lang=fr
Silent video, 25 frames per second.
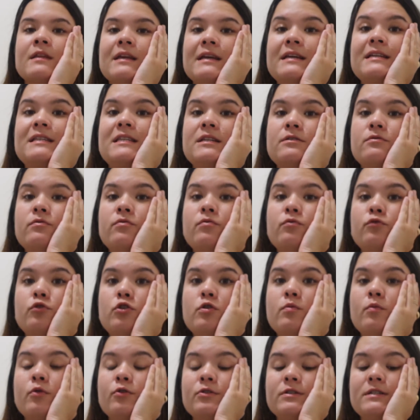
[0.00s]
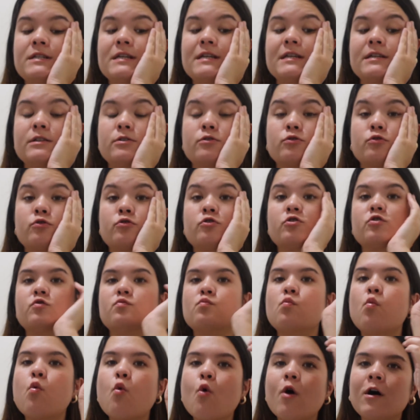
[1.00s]
Et si vous vous demandiez ce que je
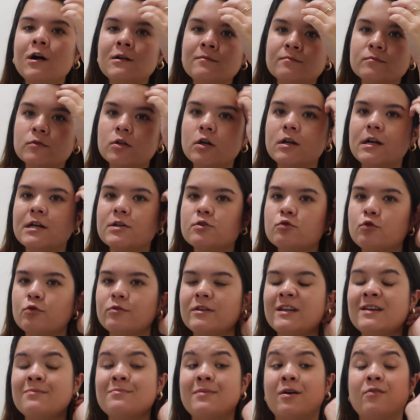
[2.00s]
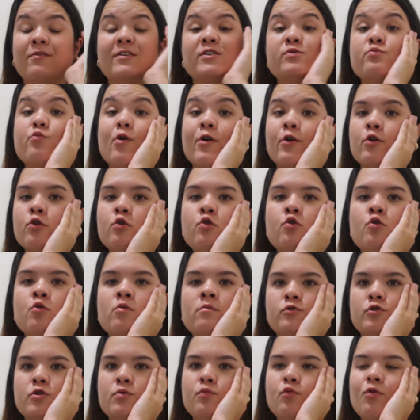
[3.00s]
bois dans la journée, ben, en fait je bois que de l'eau.
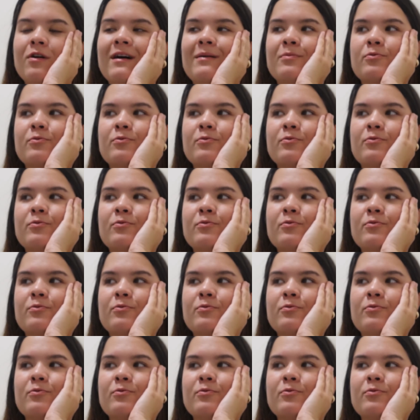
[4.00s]
Je bois